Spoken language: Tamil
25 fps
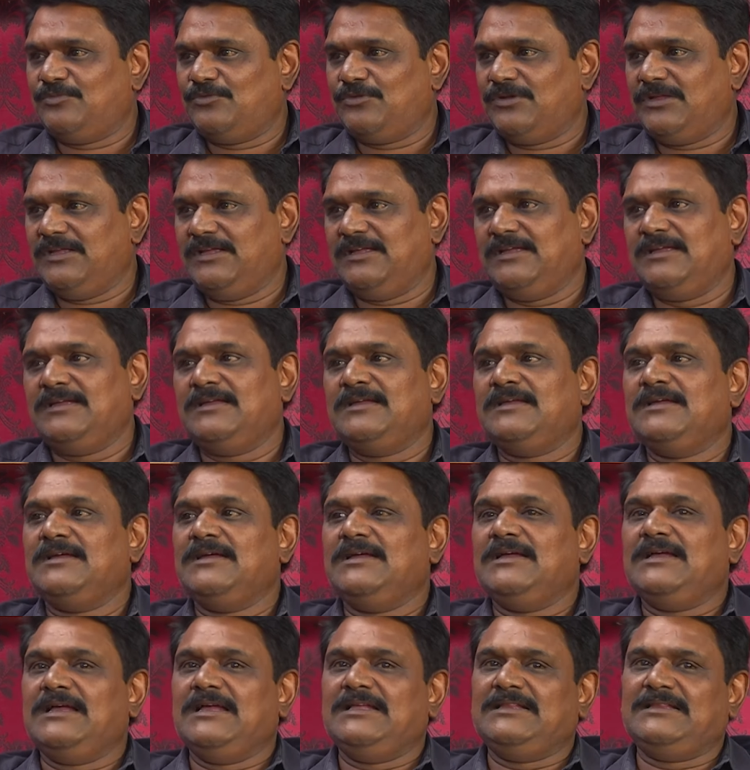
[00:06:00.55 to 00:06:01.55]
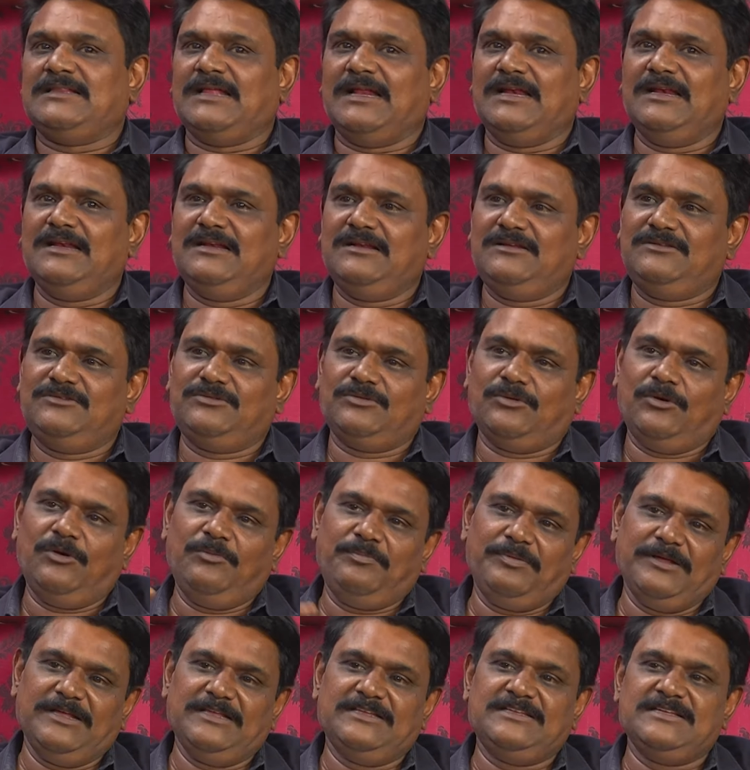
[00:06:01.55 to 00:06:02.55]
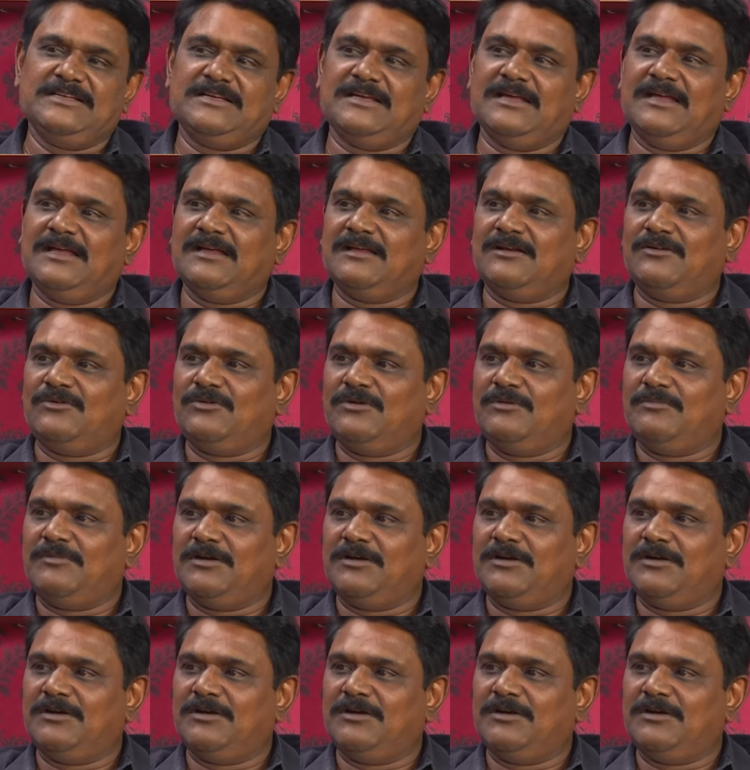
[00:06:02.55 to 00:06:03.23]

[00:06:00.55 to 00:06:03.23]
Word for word: போய் தன் சொல் பயிற்சி கேட்குறவங்கள